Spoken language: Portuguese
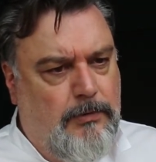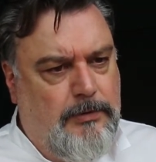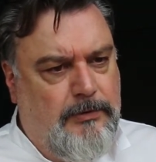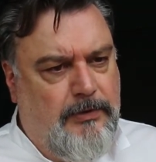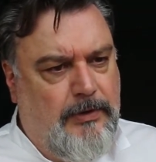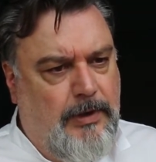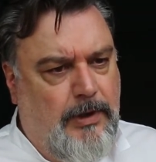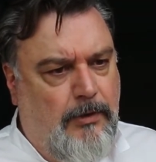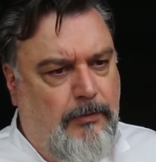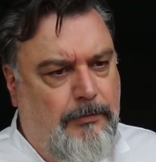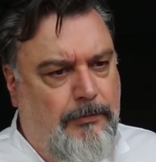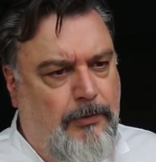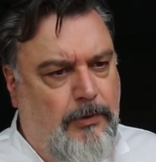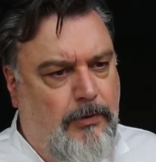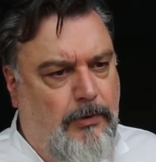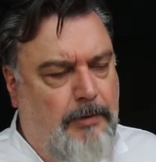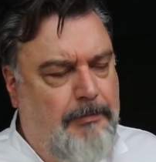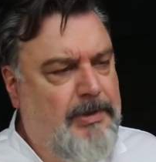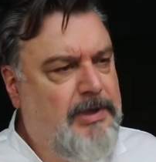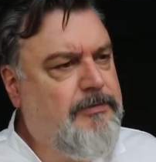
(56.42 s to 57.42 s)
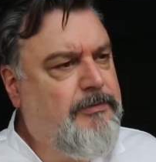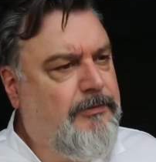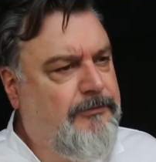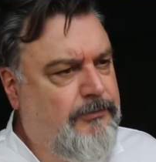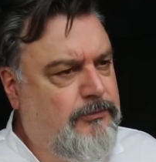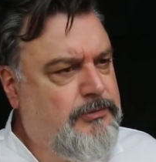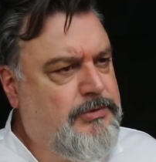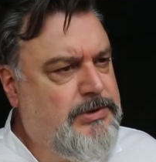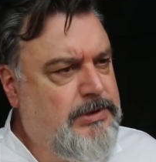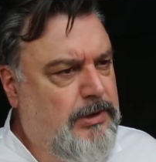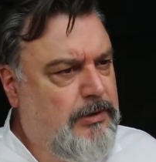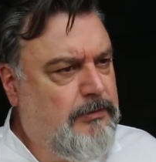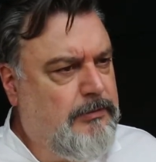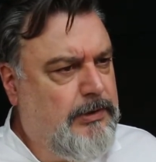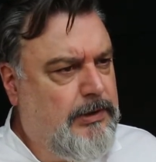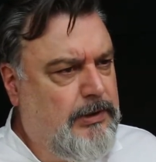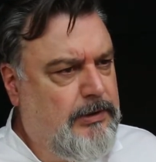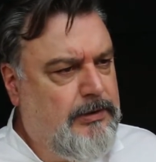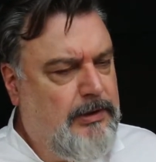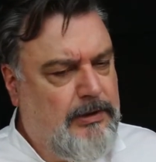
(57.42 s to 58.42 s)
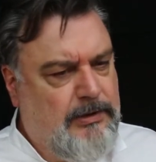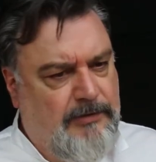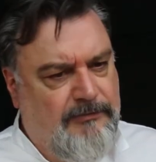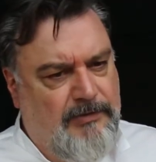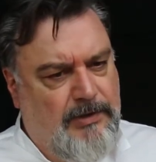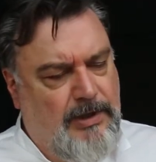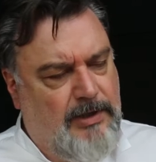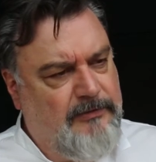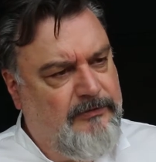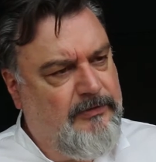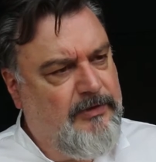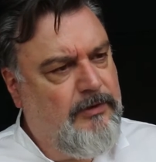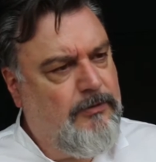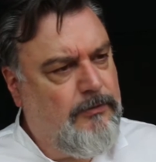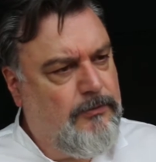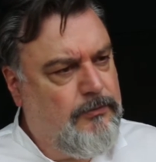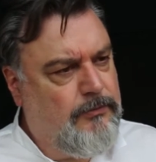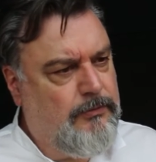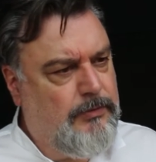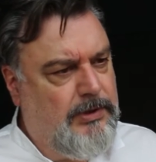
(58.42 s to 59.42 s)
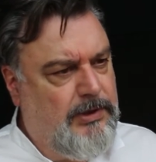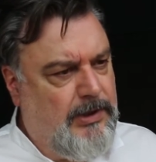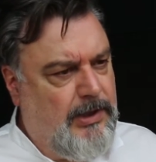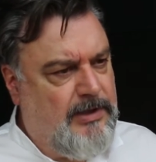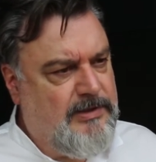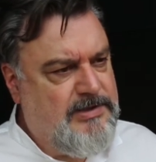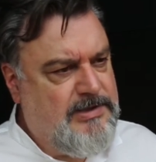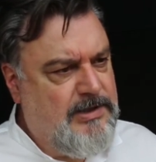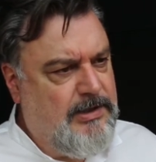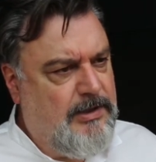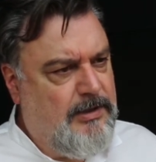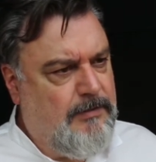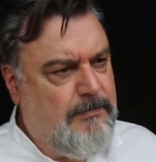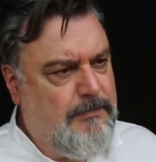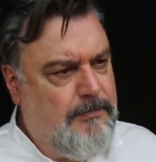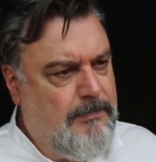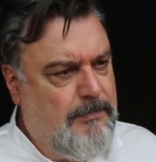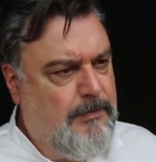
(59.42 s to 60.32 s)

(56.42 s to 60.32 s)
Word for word: tinha um pouco a mesma função né, de atividades de cultura e lazer